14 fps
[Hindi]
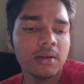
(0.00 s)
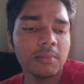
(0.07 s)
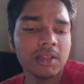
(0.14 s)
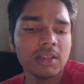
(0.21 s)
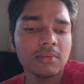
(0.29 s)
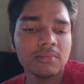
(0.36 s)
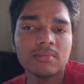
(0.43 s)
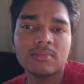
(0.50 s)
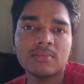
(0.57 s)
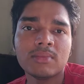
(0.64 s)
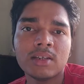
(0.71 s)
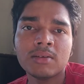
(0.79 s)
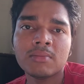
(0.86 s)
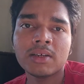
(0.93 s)
मतलब
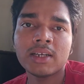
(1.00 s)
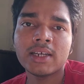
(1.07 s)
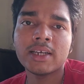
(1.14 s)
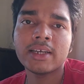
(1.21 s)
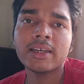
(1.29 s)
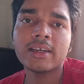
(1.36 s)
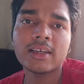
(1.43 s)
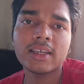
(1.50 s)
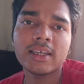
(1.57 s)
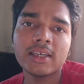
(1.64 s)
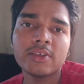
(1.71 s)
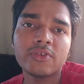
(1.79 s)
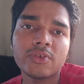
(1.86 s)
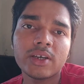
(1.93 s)
मन बना है
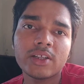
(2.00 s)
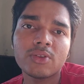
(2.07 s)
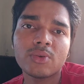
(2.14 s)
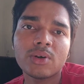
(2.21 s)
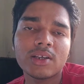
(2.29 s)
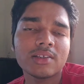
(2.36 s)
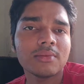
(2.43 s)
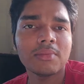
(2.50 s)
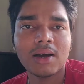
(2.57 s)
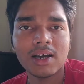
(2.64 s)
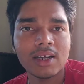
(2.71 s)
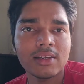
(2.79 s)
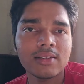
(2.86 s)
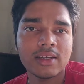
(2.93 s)
कि जो है थोड़ा सा
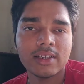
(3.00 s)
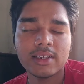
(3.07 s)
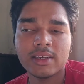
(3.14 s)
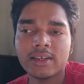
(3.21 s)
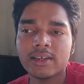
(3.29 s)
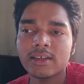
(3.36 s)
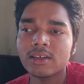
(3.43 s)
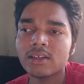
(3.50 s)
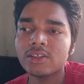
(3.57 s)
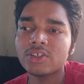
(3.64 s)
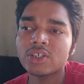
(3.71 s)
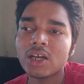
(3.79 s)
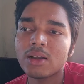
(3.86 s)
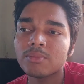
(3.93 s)
बाहर जाना है कल
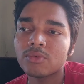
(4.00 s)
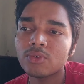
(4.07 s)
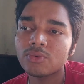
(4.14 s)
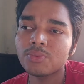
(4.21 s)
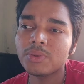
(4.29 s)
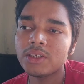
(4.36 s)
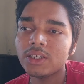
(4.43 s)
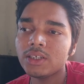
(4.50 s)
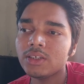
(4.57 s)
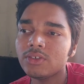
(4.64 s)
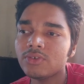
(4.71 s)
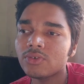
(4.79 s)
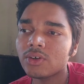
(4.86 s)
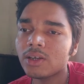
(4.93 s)
शाम को भी
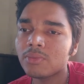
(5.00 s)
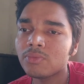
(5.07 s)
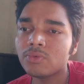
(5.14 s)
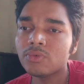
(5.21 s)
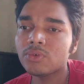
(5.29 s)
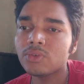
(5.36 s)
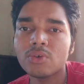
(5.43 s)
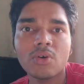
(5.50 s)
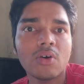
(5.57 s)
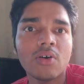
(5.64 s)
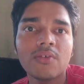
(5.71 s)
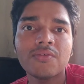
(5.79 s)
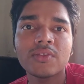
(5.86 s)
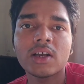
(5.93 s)
जो है मूड तो
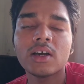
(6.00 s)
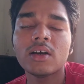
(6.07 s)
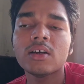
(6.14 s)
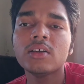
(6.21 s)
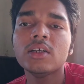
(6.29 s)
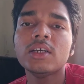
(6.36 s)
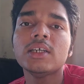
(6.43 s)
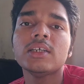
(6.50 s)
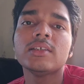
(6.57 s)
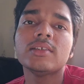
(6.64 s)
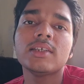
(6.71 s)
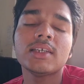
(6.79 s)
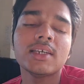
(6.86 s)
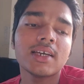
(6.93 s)
ऑफ़ था
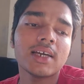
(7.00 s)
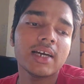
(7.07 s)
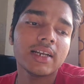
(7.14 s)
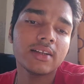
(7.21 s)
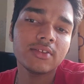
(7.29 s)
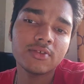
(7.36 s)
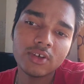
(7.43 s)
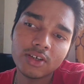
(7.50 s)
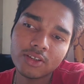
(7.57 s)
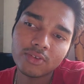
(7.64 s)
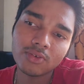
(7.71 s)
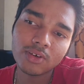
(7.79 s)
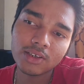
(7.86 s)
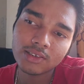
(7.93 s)
इसी के कारण जो है
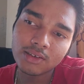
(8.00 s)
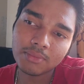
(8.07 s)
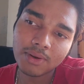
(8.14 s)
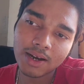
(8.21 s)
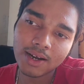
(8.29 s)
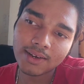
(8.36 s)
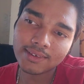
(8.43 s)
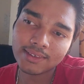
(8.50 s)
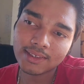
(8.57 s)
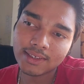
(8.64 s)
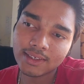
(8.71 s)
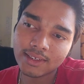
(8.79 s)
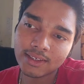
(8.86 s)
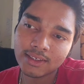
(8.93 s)
थोड़ा सा बाहर
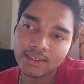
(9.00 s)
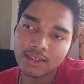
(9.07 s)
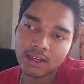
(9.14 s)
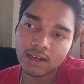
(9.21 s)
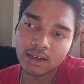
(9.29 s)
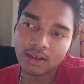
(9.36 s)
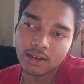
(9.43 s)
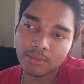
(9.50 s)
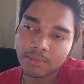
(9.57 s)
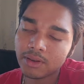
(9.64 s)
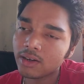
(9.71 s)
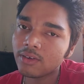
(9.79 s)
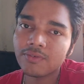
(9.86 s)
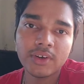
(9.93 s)
से आ,
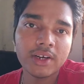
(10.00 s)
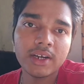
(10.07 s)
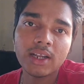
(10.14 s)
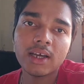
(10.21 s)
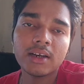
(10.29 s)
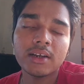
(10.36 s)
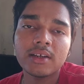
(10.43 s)
मेरा फ्रेंड आ